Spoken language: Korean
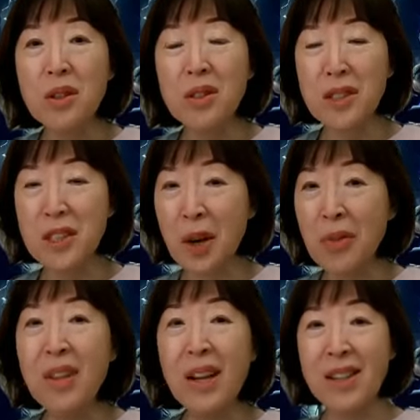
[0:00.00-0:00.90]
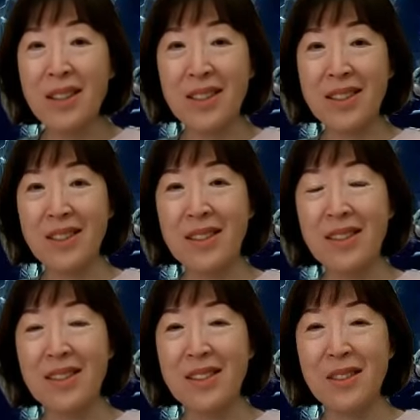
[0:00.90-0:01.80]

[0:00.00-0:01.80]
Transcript: 콘서트 첫날